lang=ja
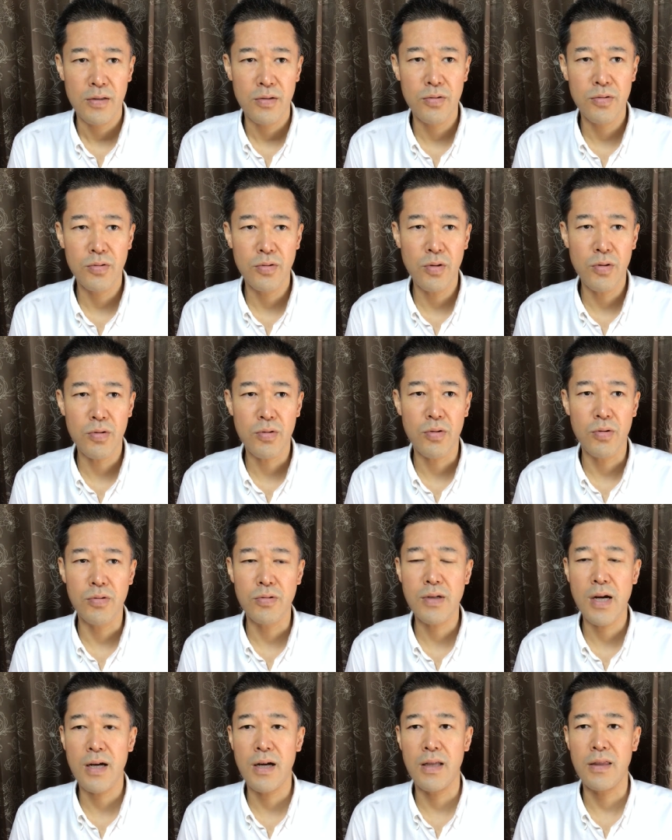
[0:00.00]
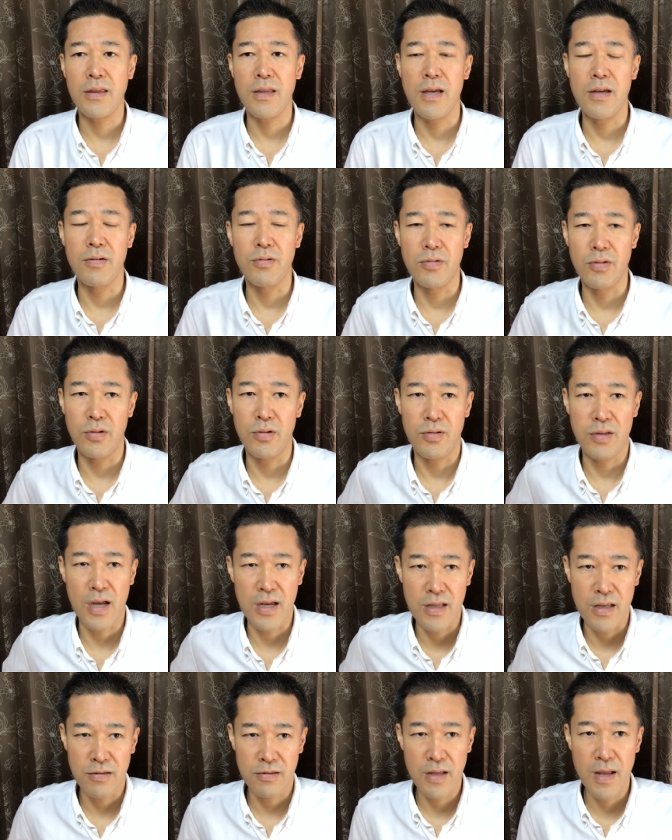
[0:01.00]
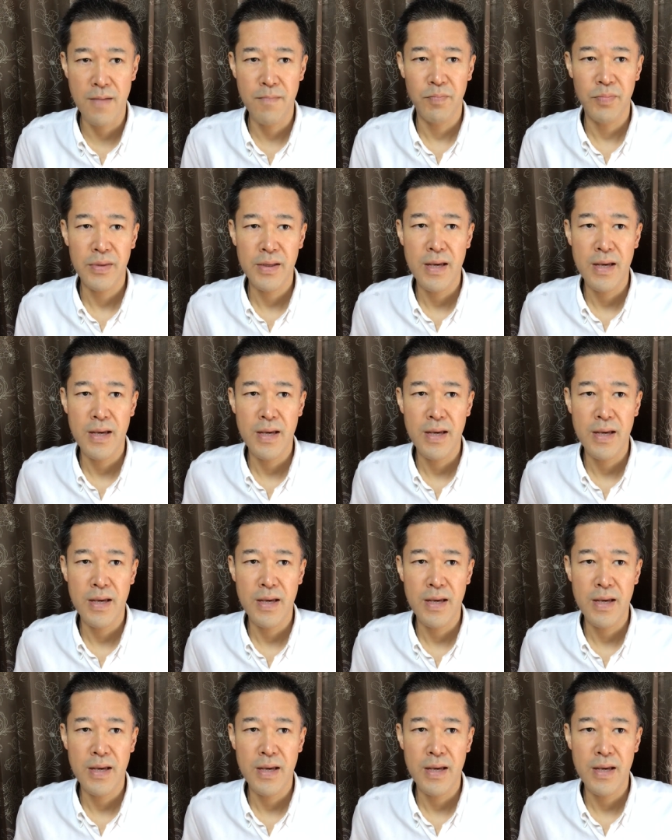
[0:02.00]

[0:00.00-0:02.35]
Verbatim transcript: いうのをこう伺っている状態ですね、